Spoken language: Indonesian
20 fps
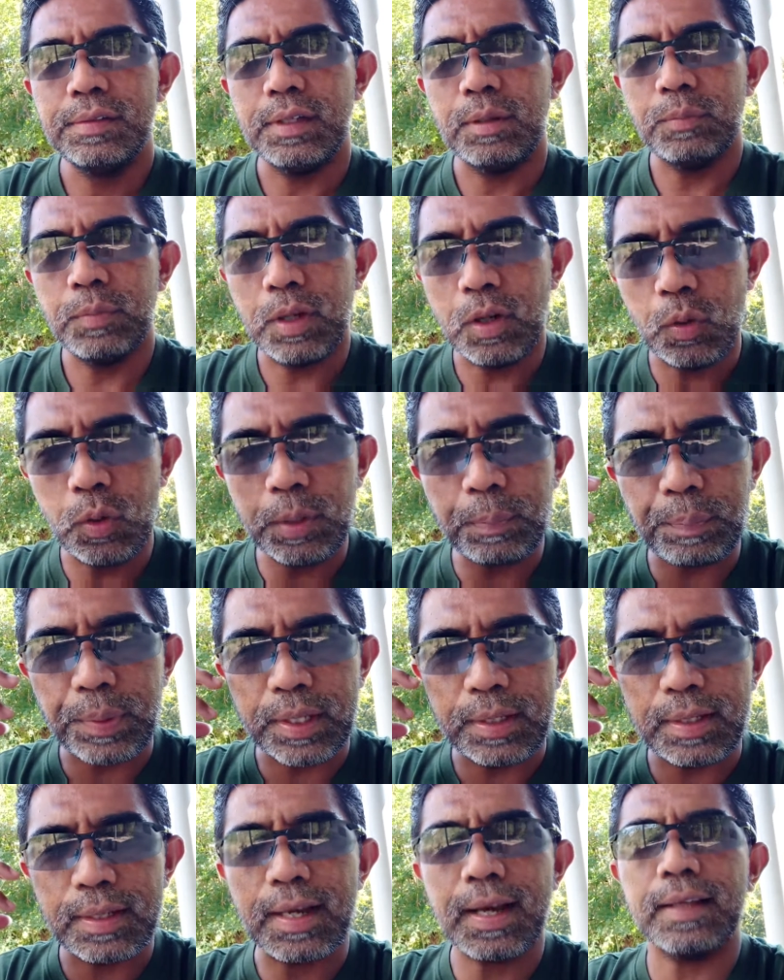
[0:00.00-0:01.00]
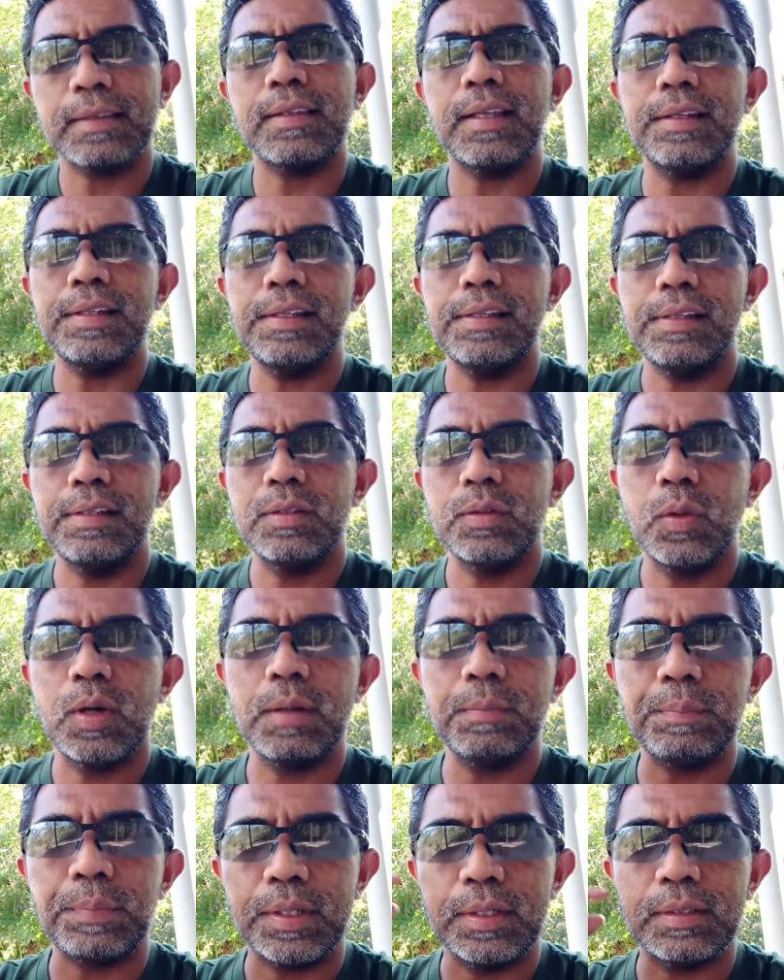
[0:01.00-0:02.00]
Dan melalui penglihatan ini
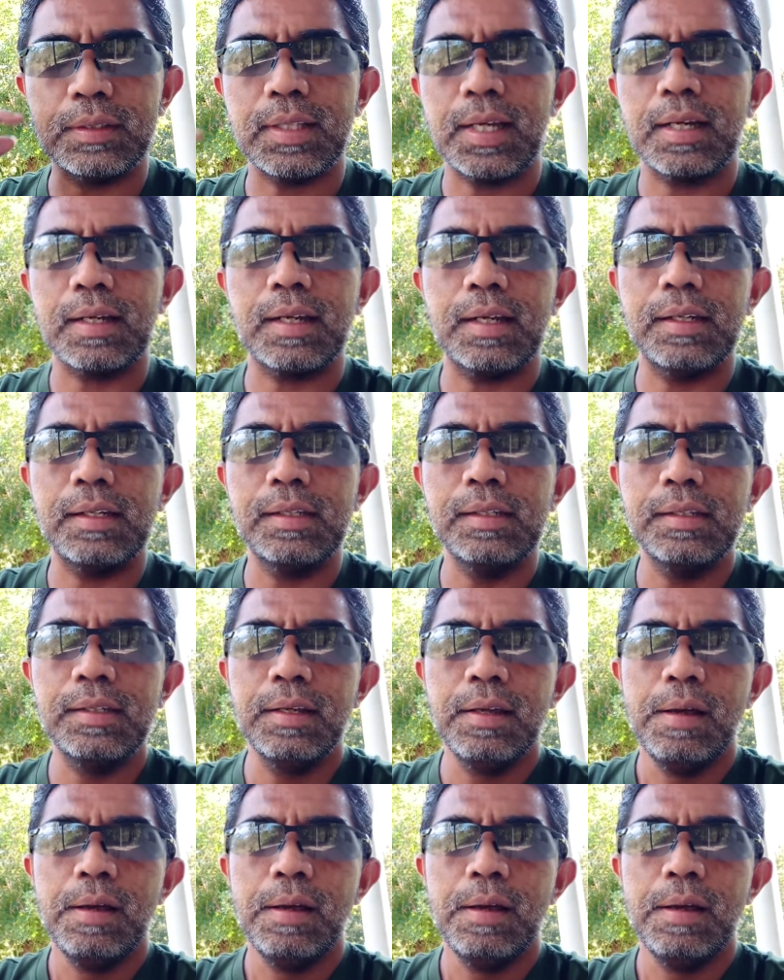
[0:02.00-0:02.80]
Tuhan perintahkan